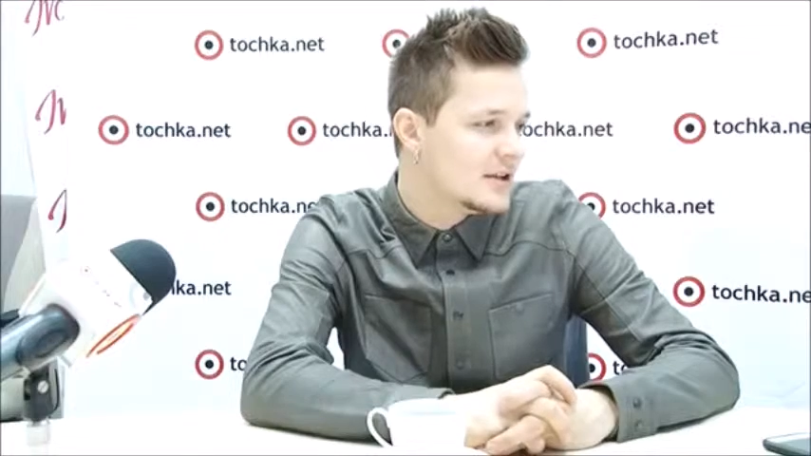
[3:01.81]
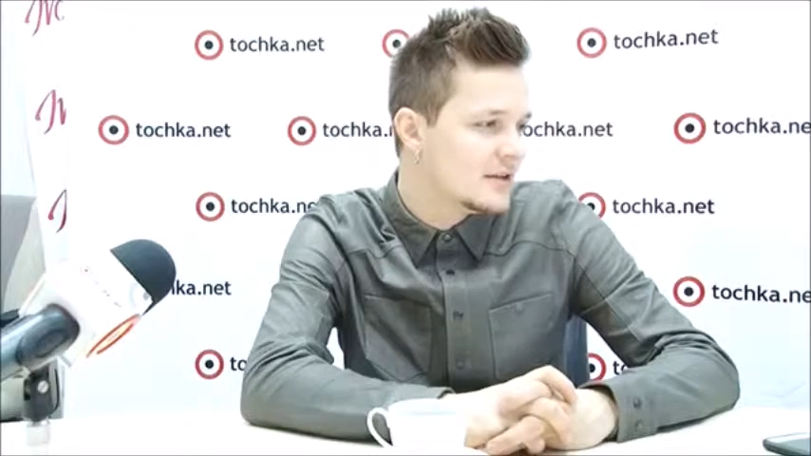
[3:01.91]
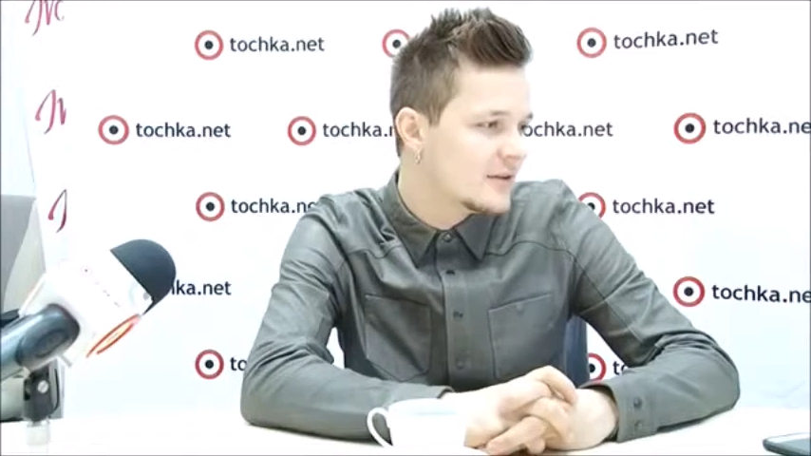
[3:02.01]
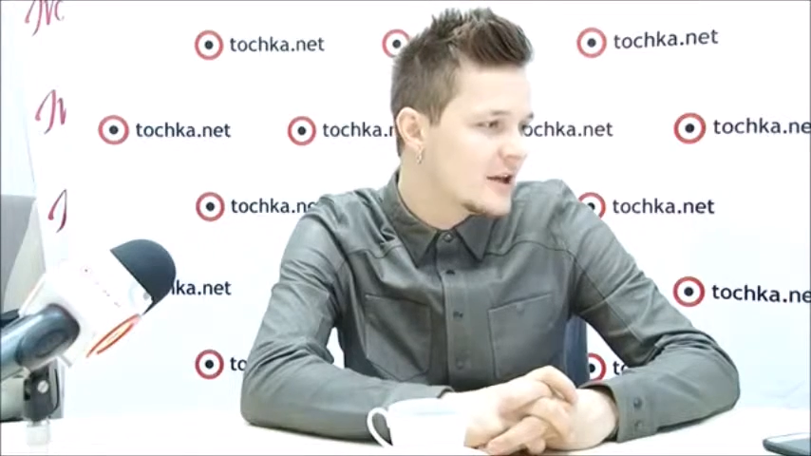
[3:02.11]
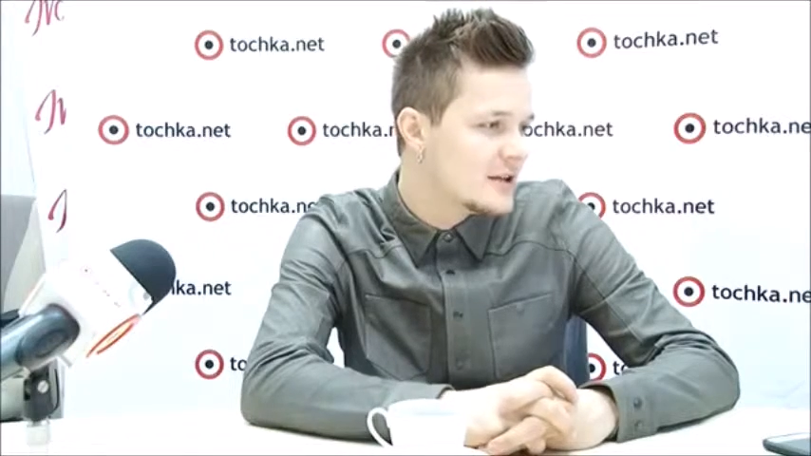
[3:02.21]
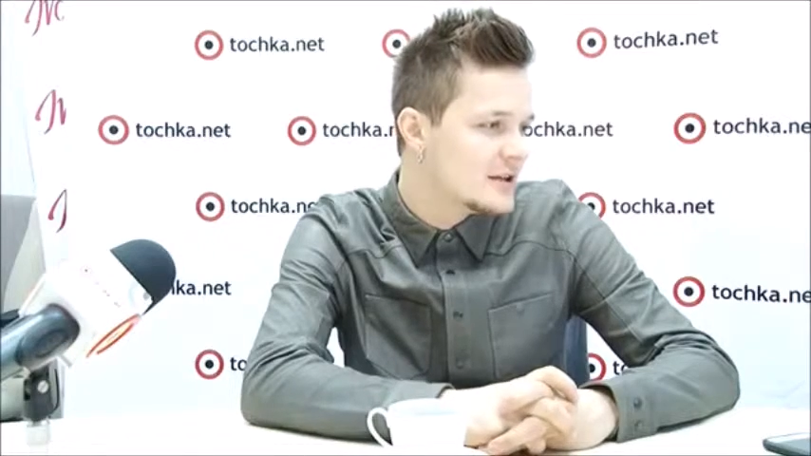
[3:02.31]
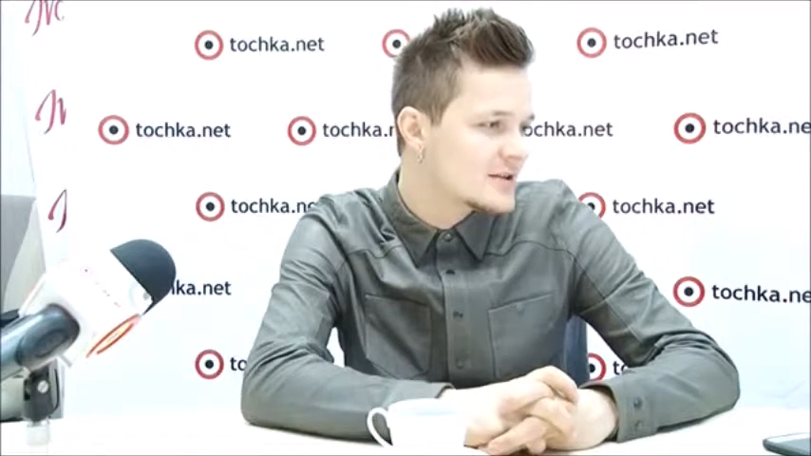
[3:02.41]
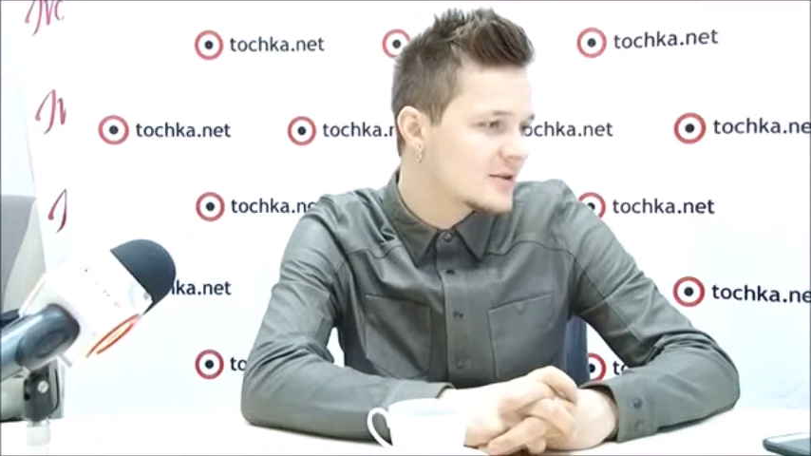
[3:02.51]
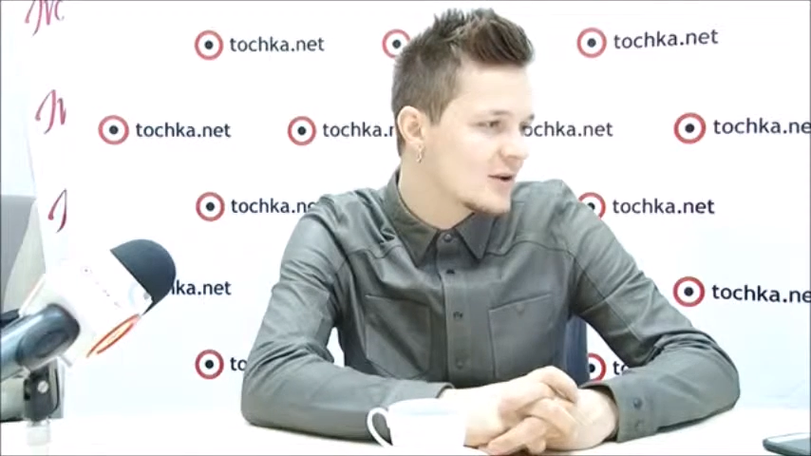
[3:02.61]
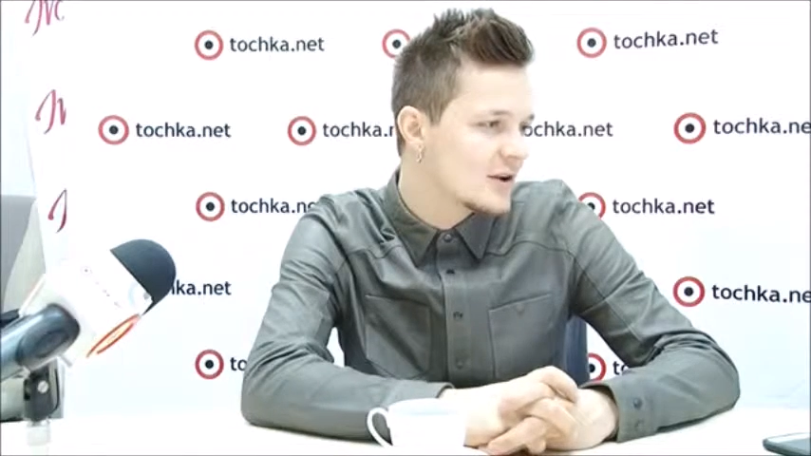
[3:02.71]
Евгений,
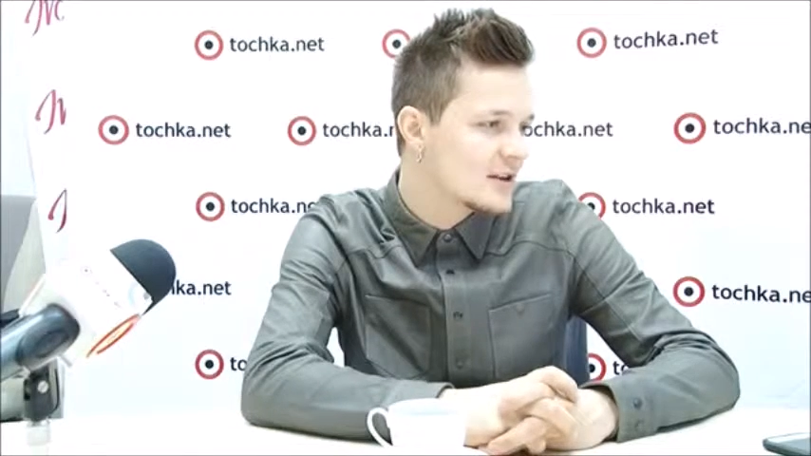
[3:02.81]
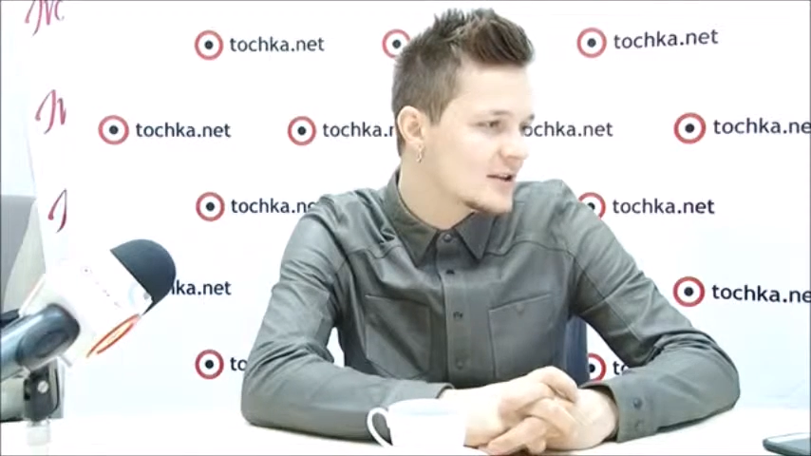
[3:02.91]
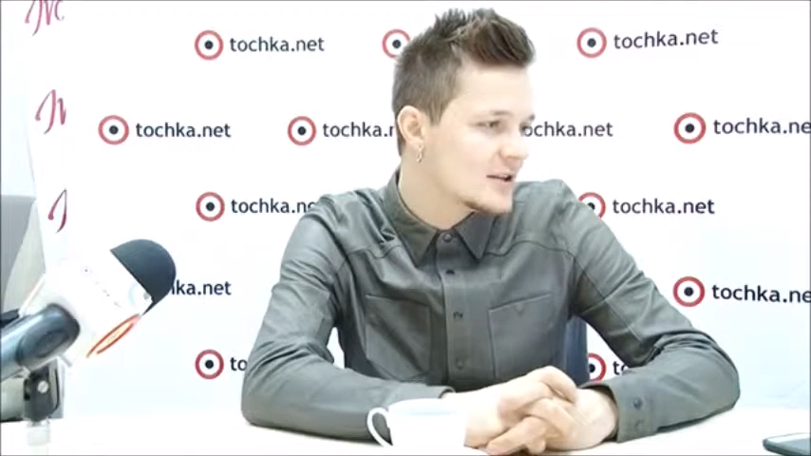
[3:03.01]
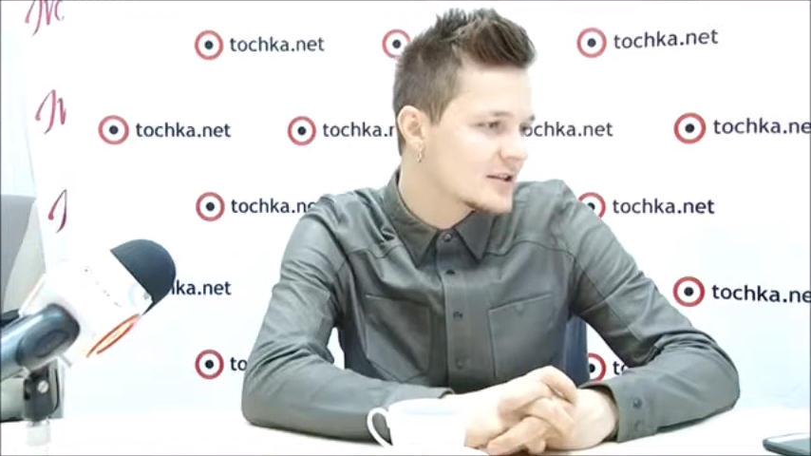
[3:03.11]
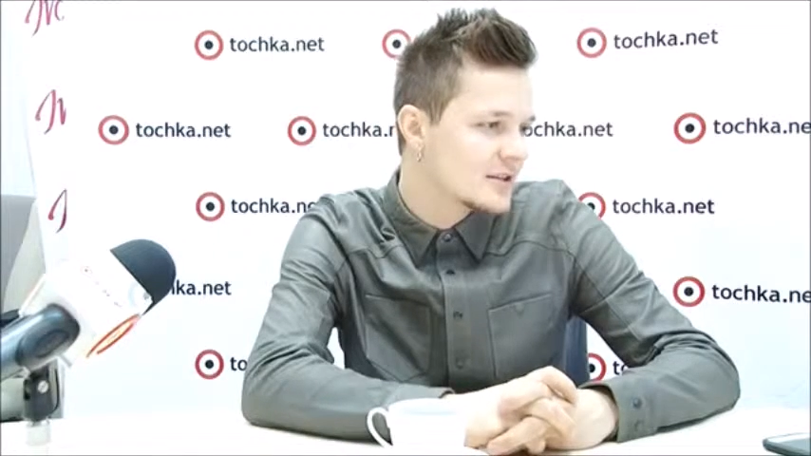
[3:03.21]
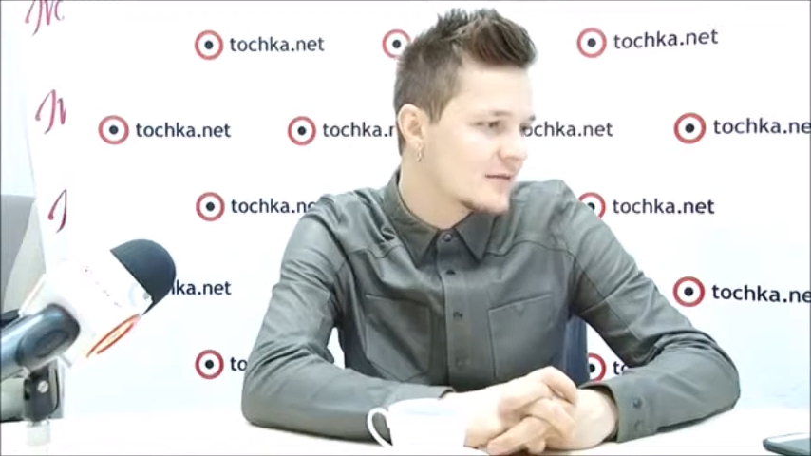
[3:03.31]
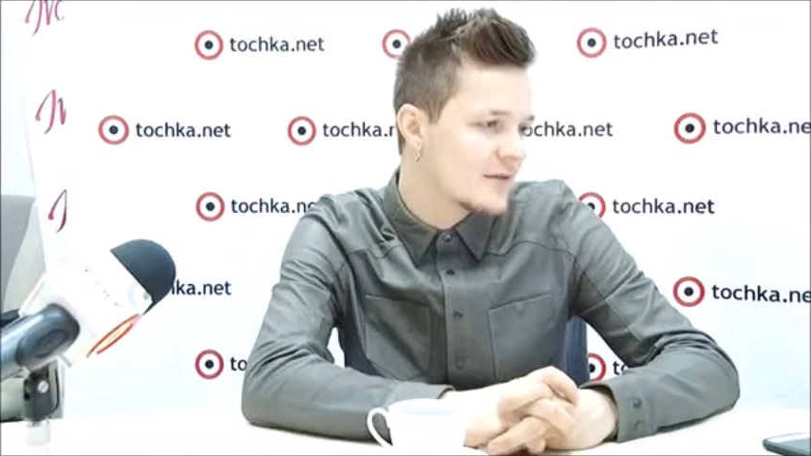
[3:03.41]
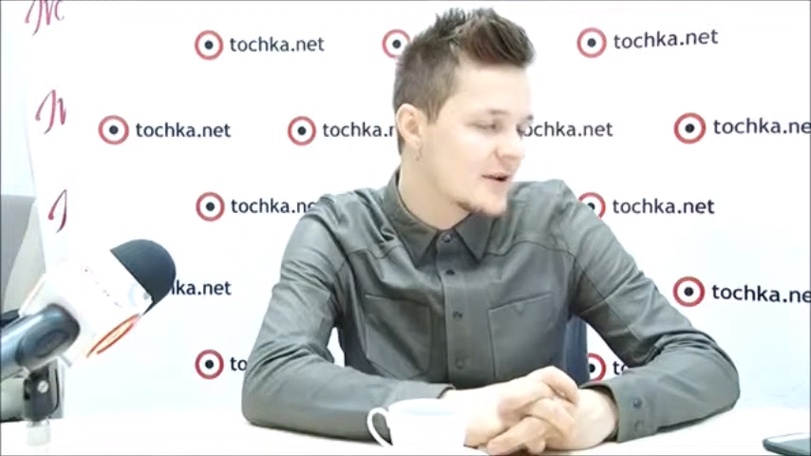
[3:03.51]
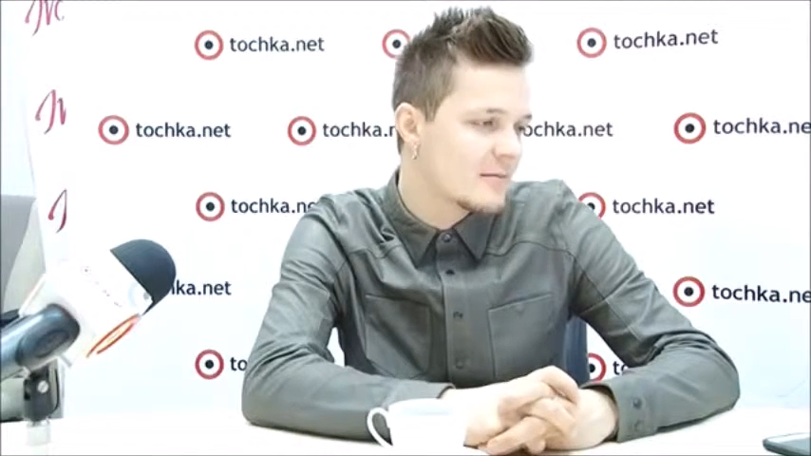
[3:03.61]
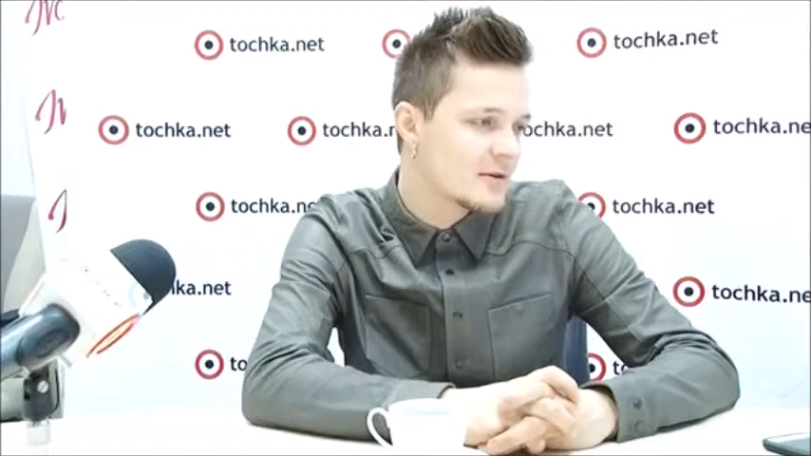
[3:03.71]
сколько
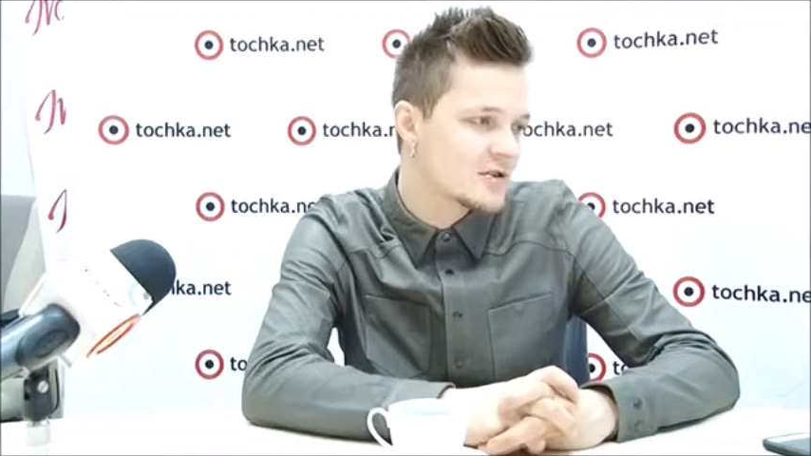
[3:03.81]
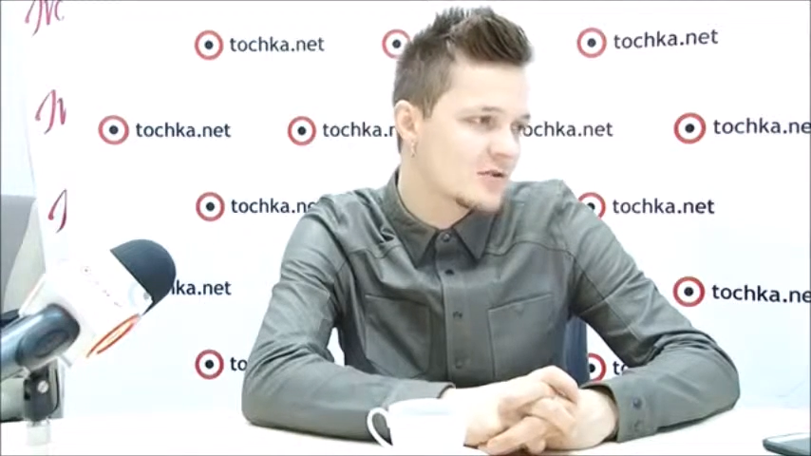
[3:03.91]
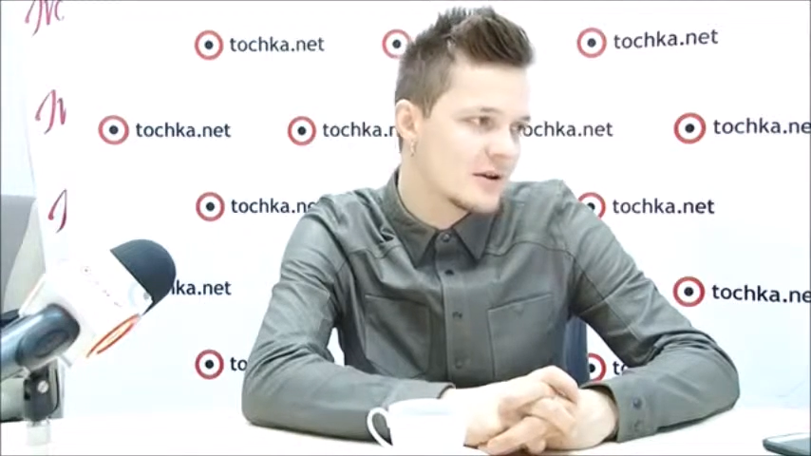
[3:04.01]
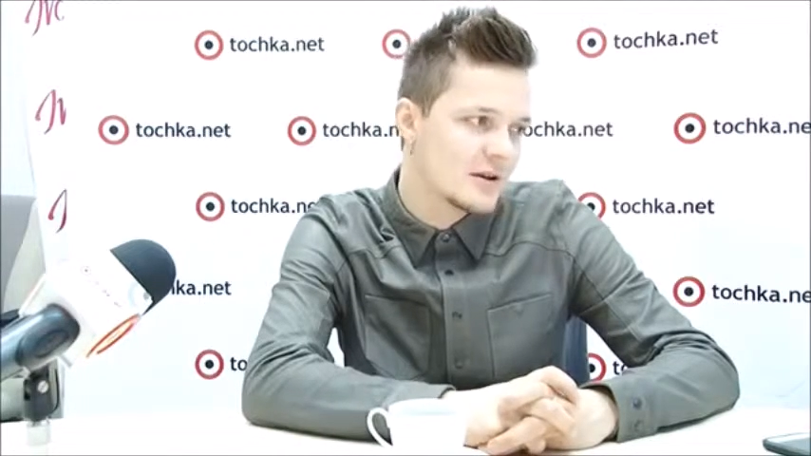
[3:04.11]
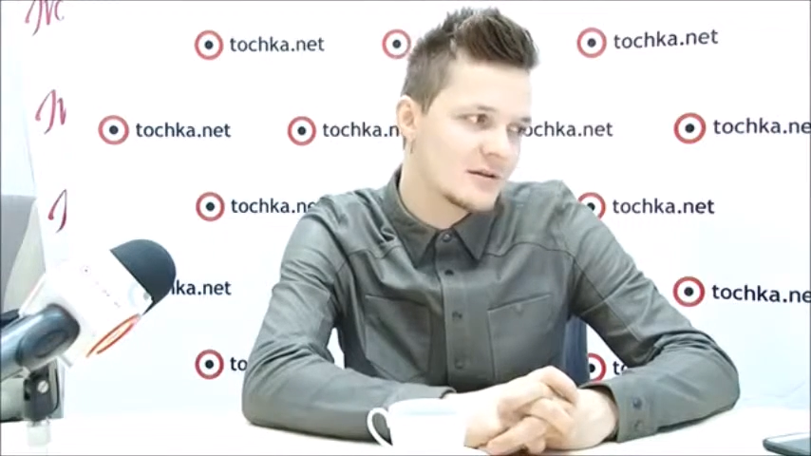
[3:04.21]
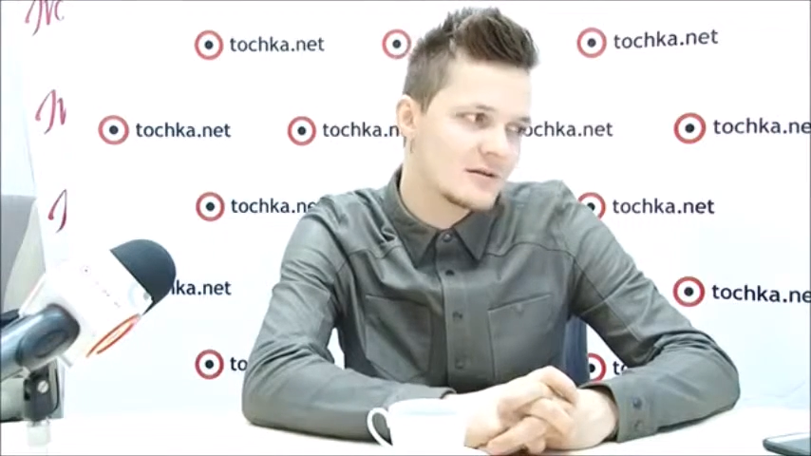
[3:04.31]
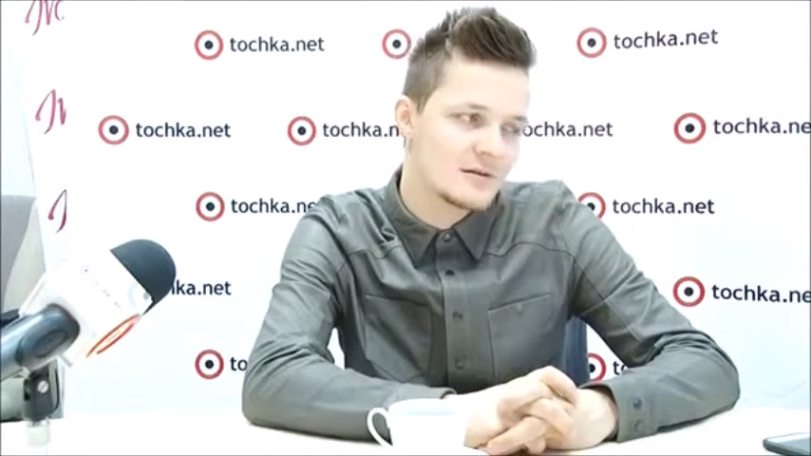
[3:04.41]
диезов в ля мажоре?